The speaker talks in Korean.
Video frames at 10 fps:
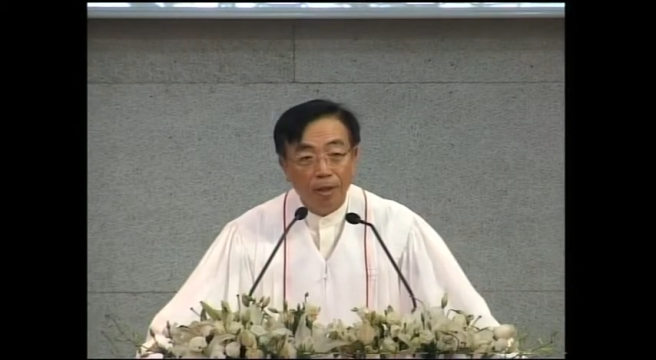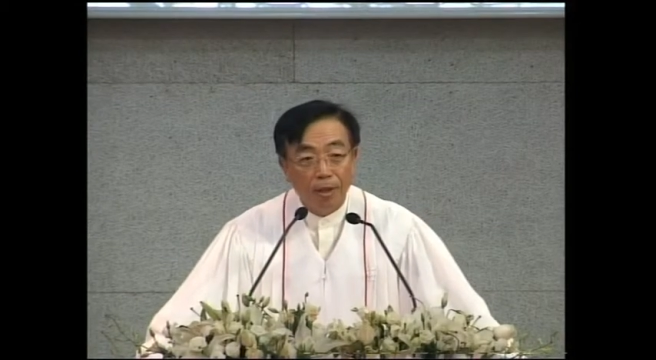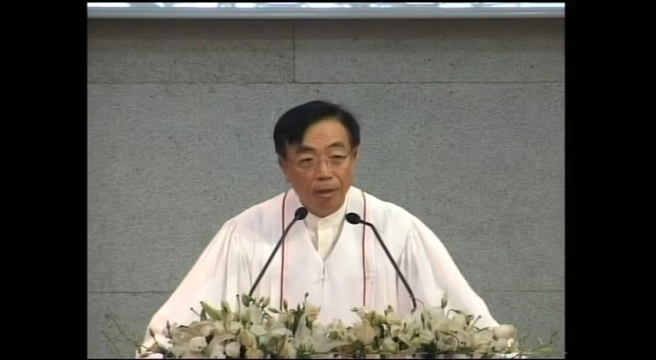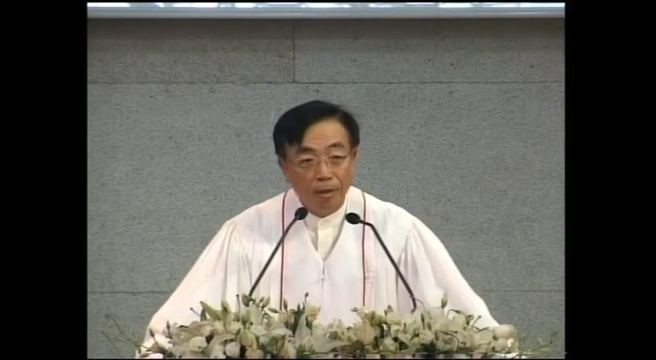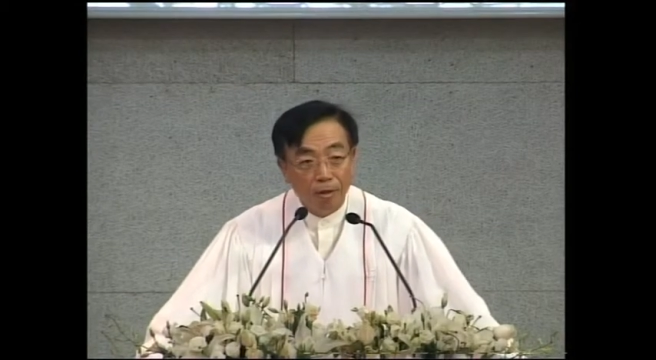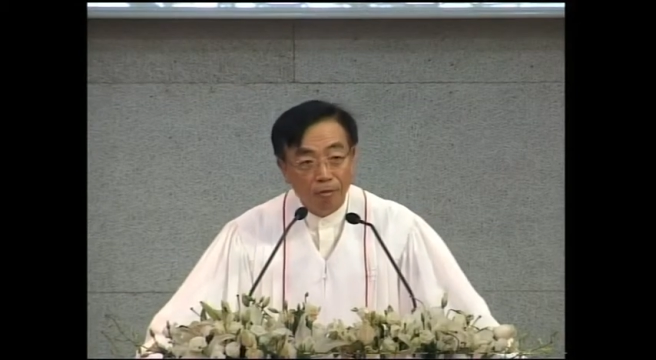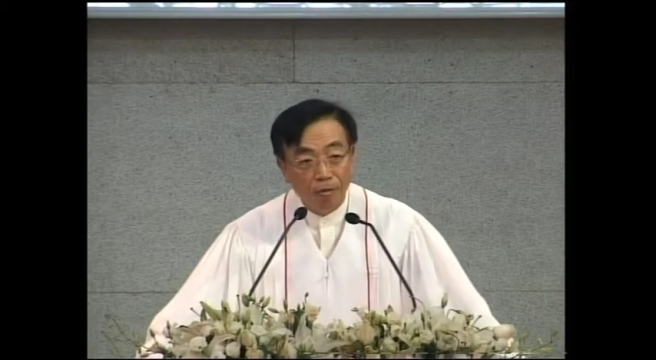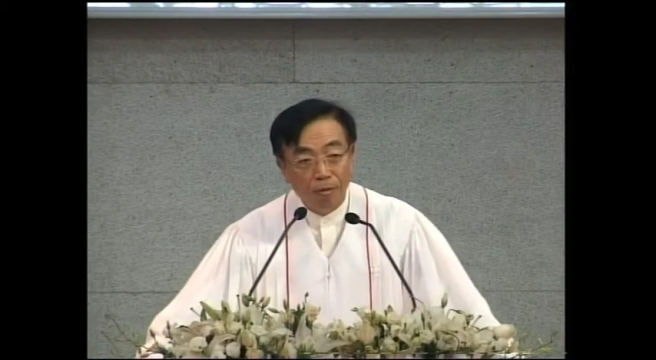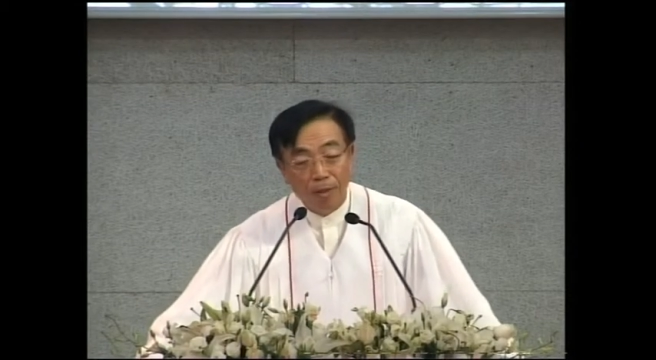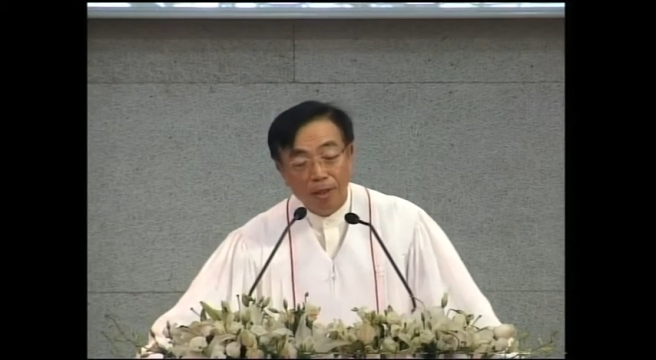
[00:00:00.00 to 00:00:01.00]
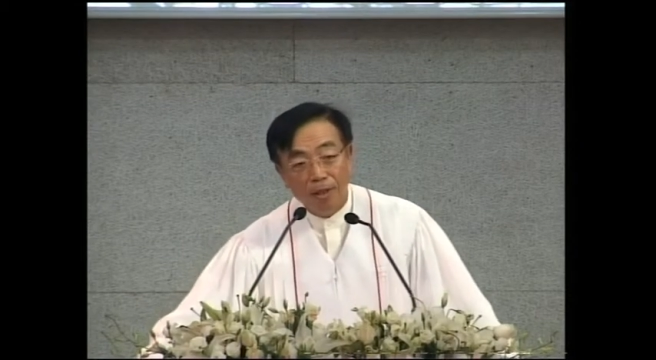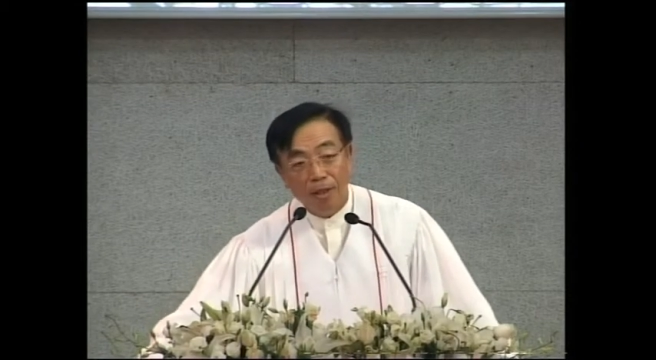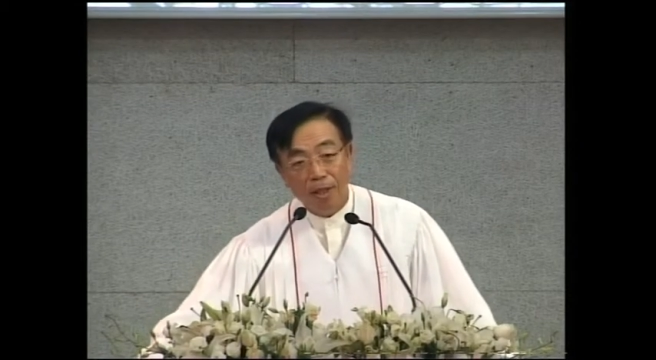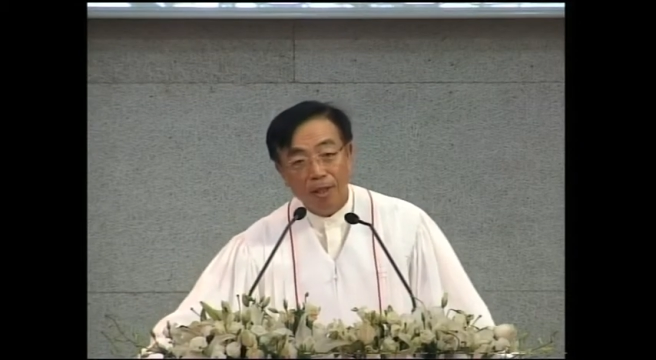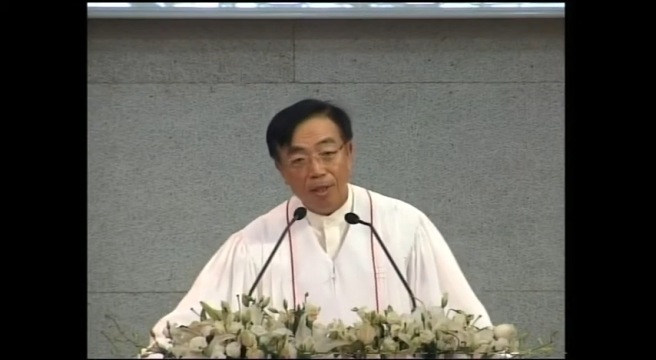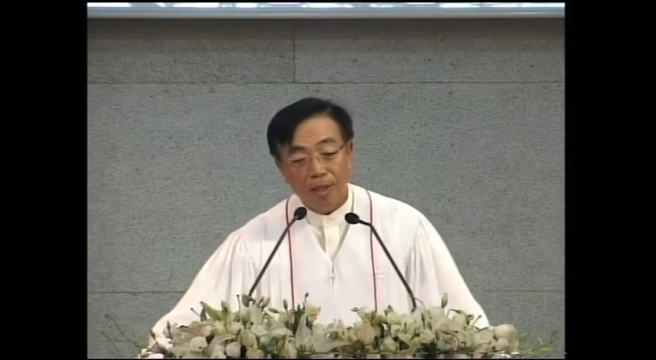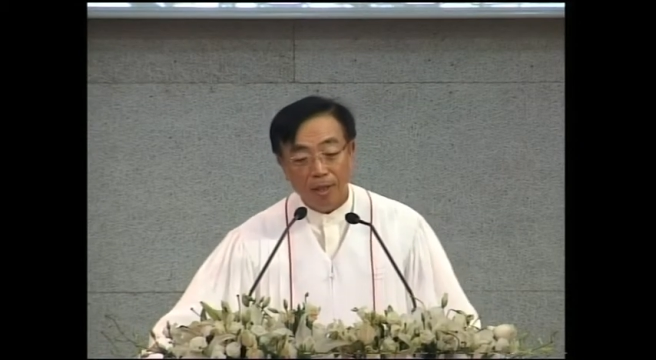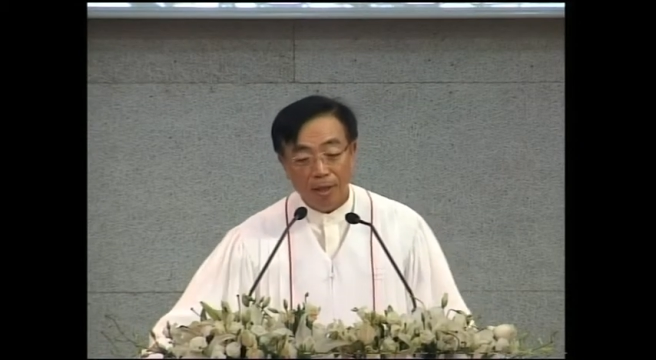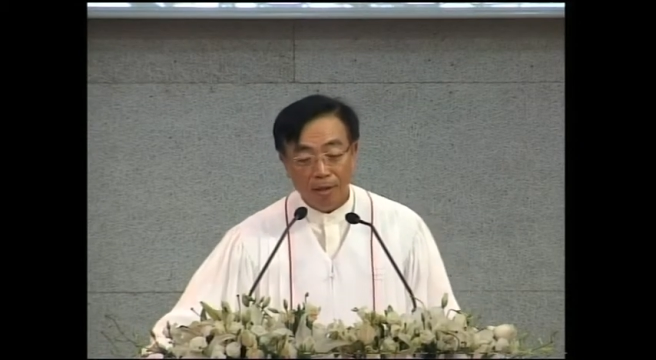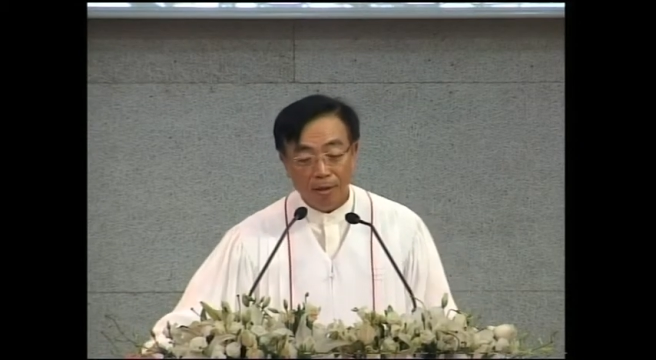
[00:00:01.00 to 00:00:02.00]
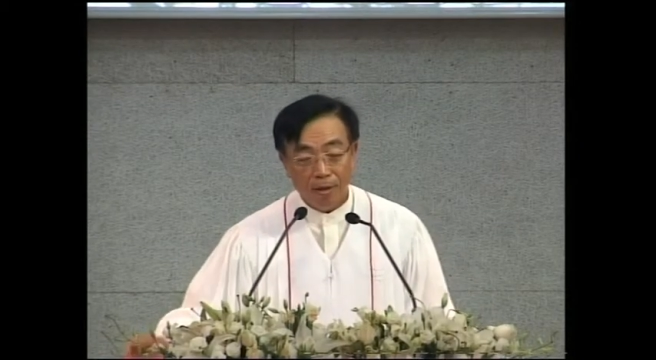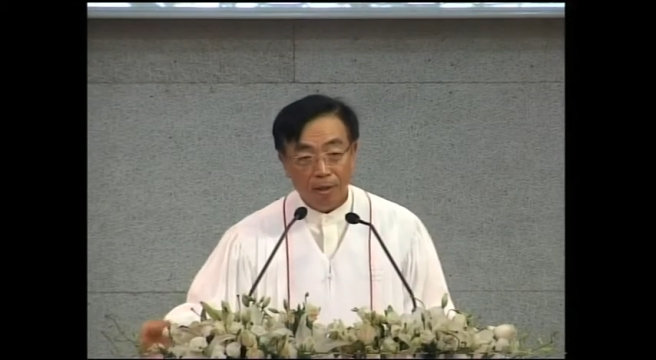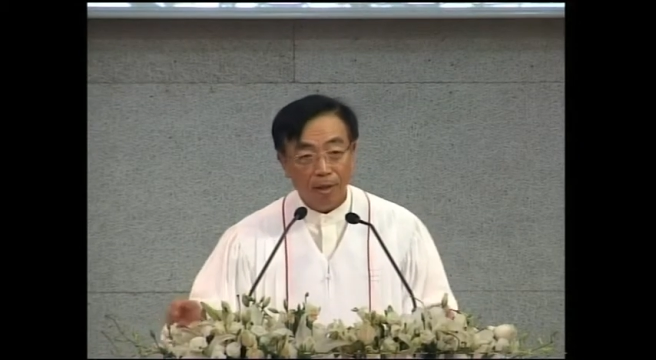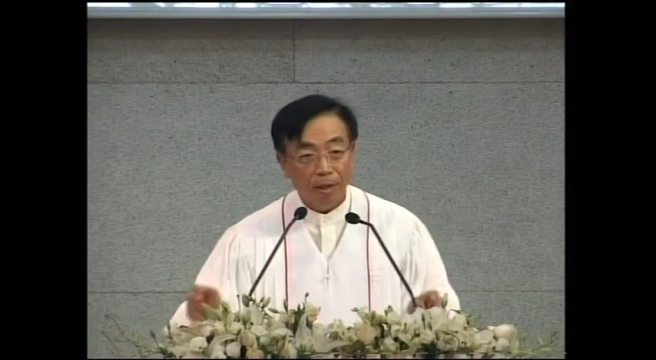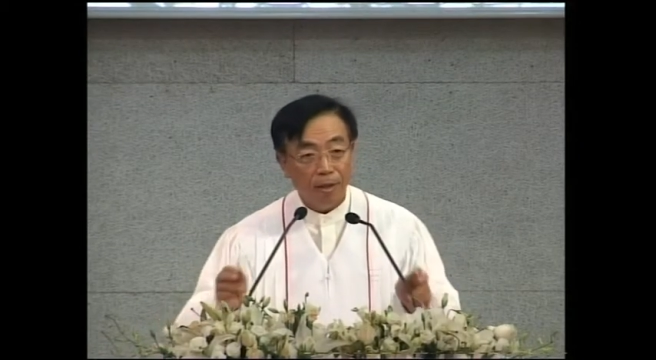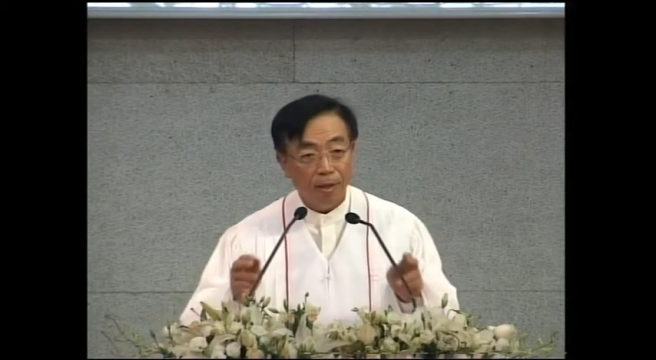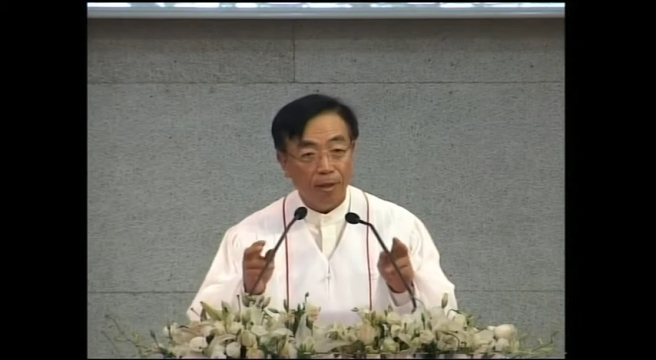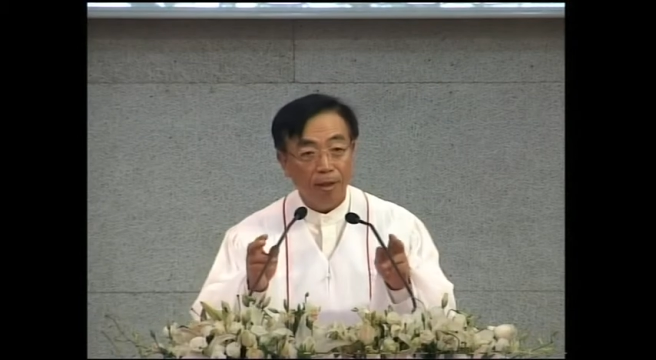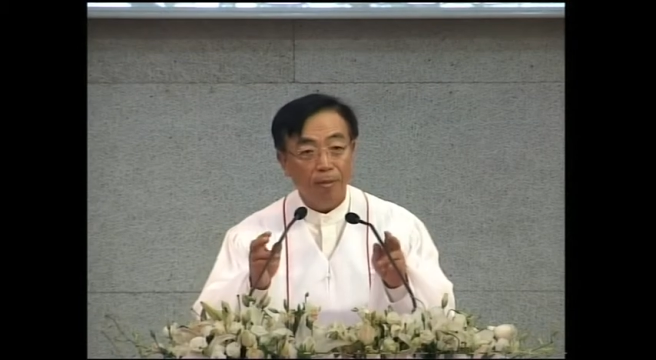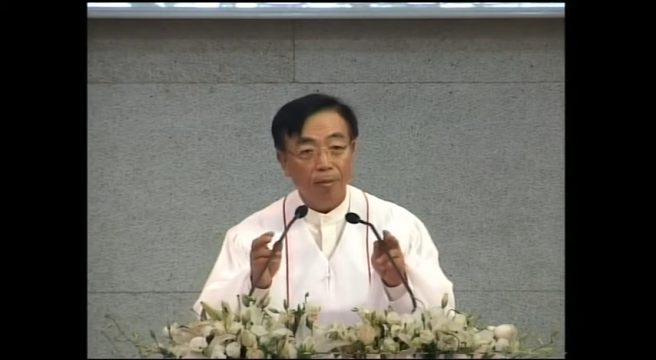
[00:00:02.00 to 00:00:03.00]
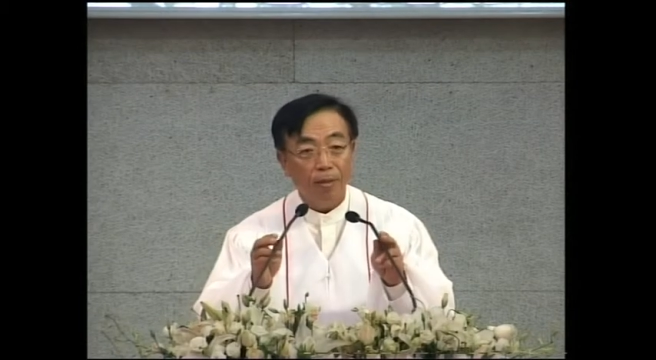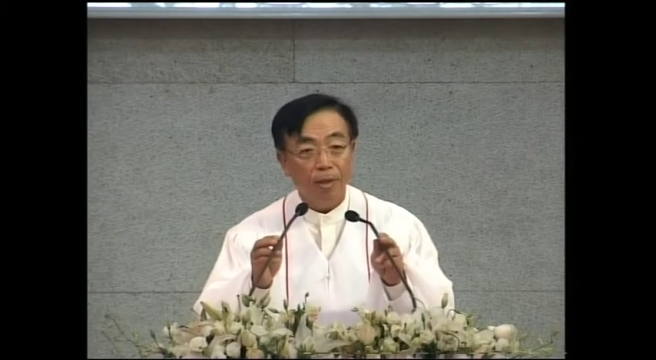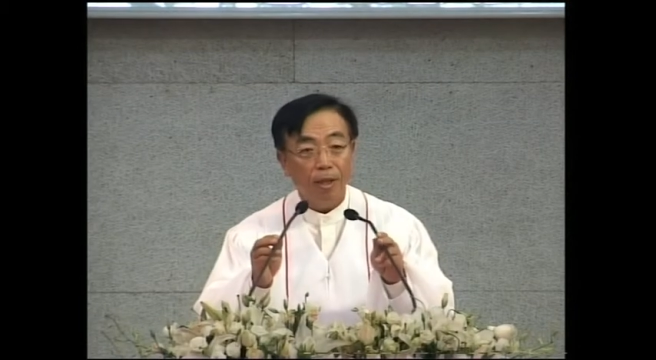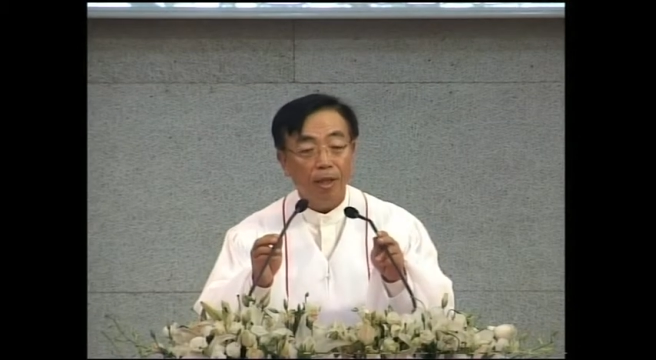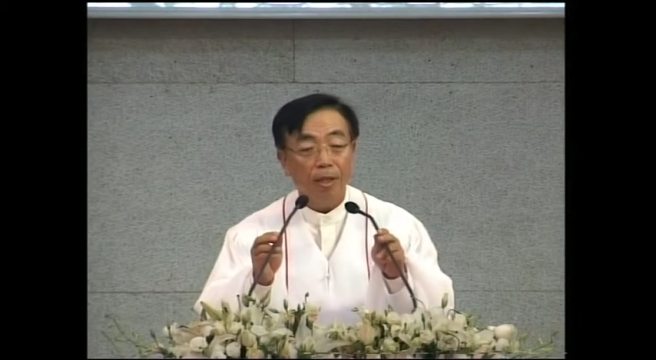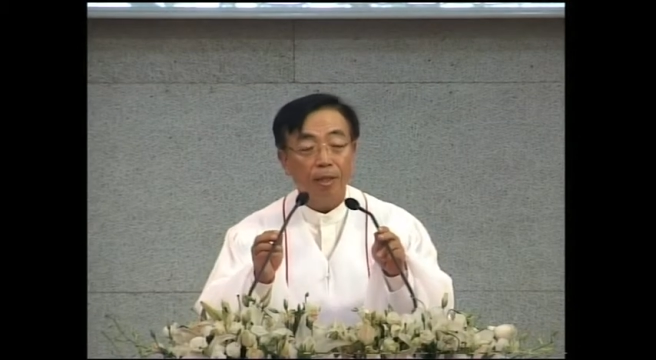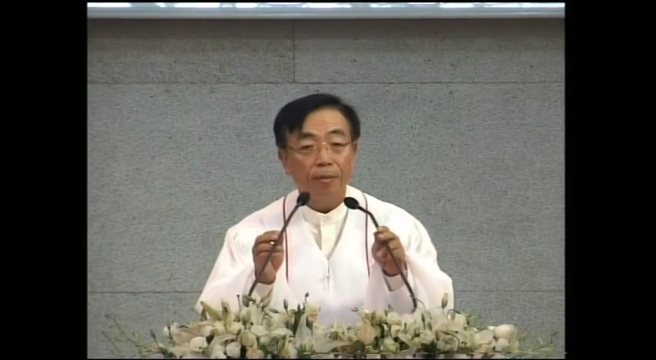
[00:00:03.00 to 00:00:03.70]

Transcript: 아, 역시 구원받는 데 있지 않나 그런 생각을 해봅니다.